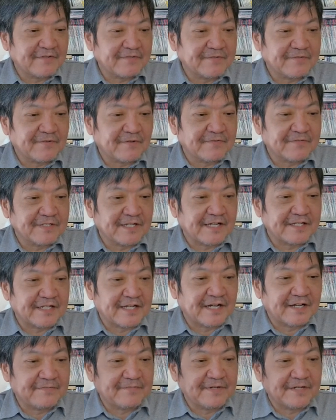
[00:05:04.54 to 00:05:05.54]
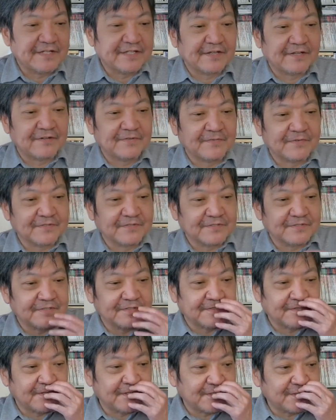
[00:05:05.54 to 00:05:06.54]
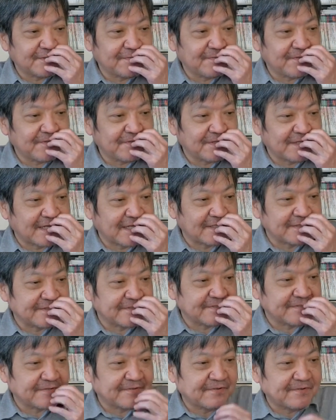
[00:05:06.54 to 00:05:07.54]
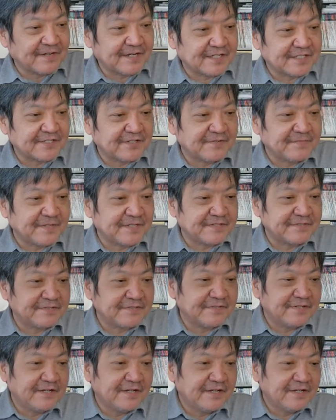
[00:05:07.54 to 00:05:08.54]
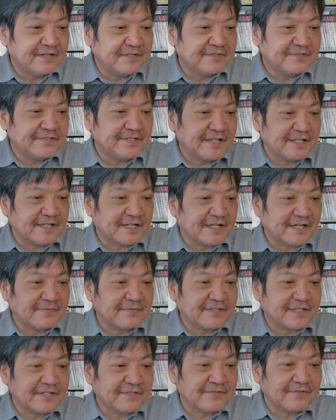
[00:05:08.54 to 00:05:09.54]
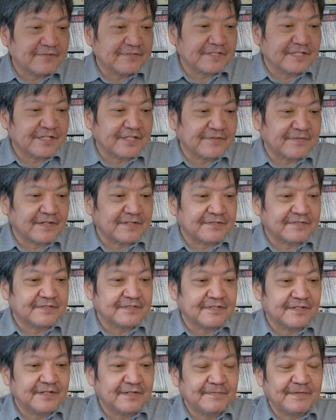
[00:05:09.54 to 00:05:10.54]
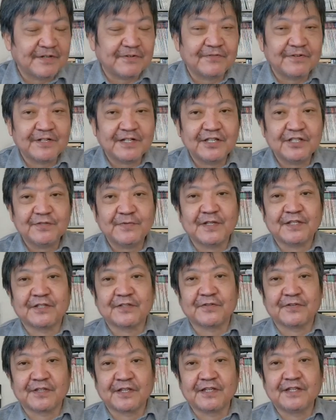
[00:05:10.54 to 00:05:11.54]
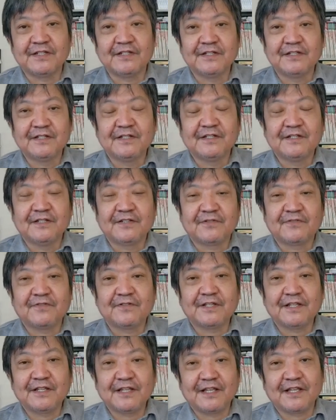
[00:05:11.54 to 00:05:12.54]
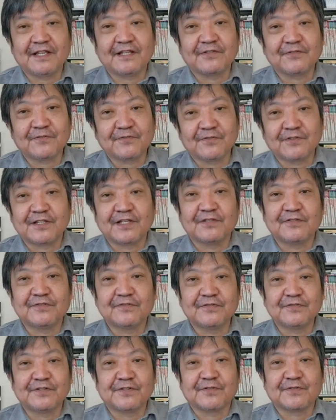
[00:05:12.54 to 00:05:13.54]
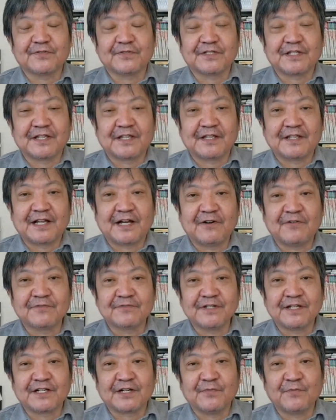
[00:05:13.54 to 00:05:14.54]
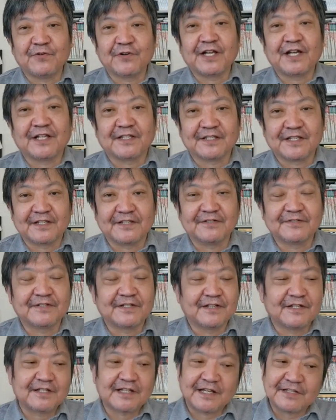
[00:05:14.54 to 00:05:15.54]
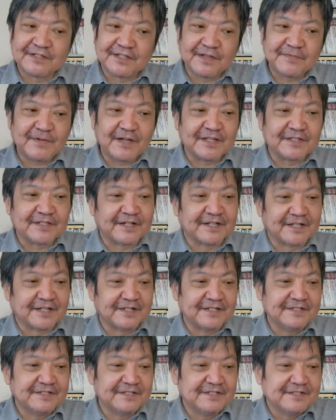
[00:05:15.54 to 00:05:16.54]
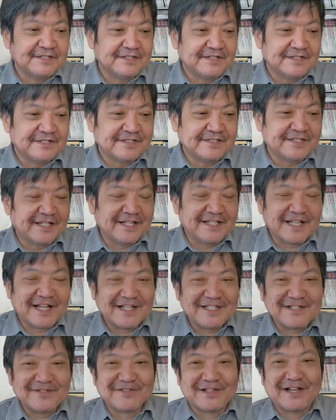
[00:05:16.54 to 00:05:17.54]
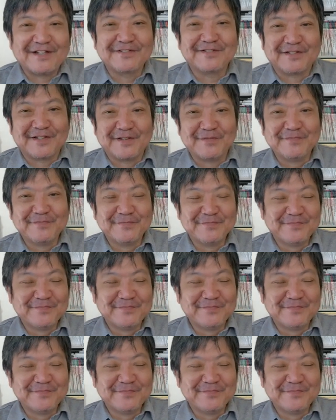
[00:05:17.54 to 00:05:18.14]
国国内に販売権を持つドイツモーターズの子会社をめぐる不正な株価操作疑惑まあ、これが一番でしょうね。これでね、ちょっとね、ずるいことしてね、何億円か儲けはったんです。何千万やったかな。そんな大したことないですけどね。